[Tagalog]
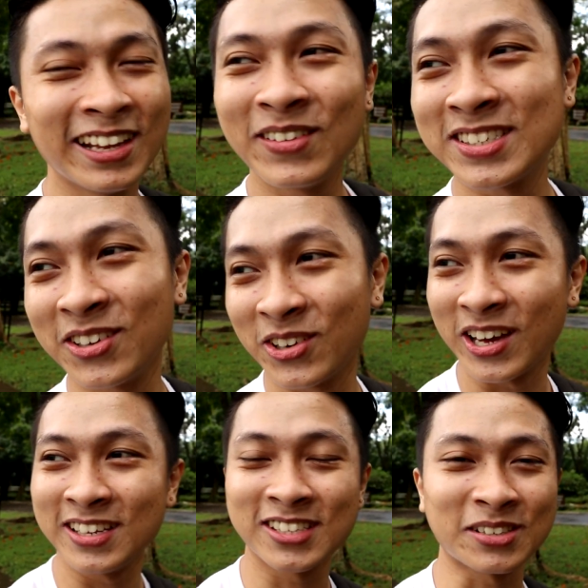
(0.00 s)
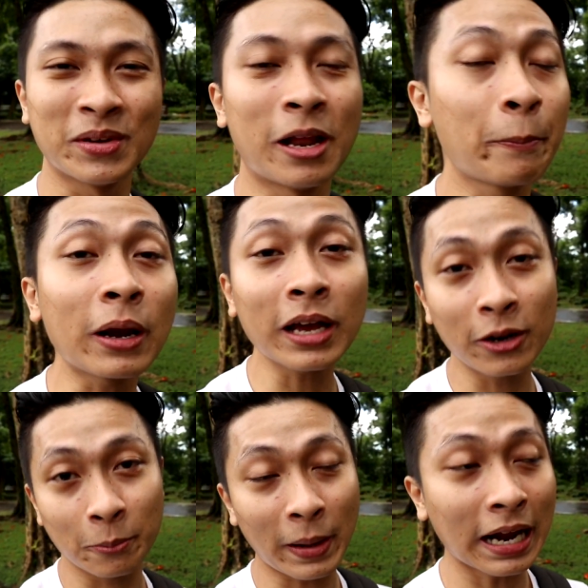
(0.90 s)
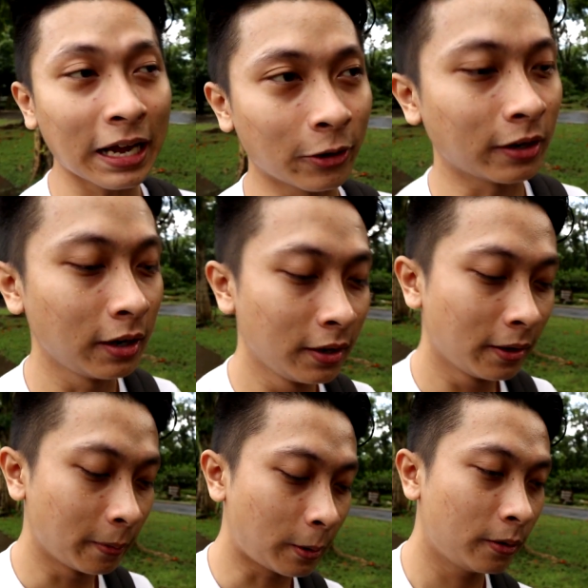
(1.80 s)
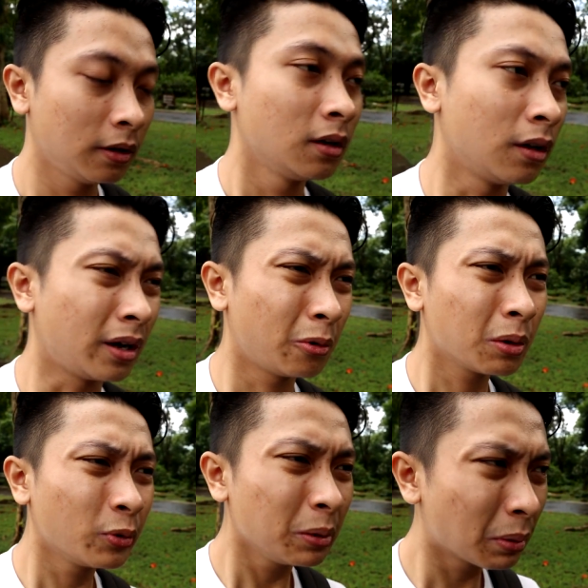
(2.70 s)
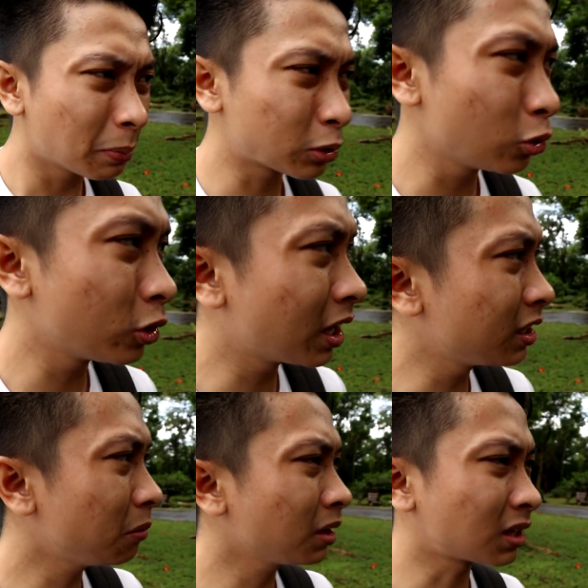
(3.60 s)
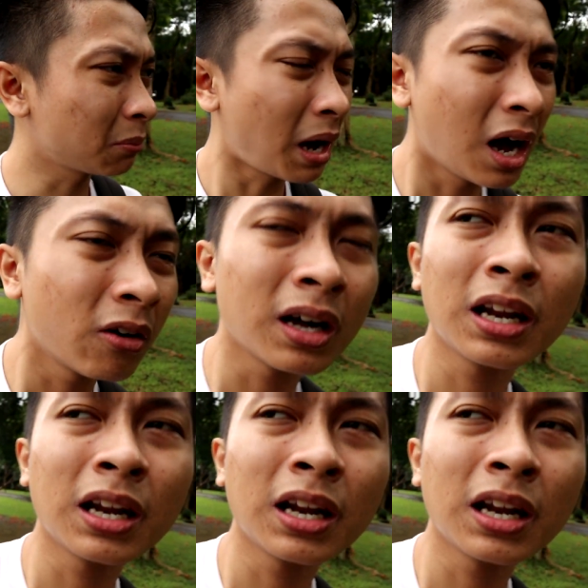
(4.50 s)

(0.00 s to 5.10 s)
hindi naman siguro ganyan yung sasabihin nila. Pero ganun, parang ganun. No? Uh, wag mo na ipagpatuloy yung ganyan, magtrabaho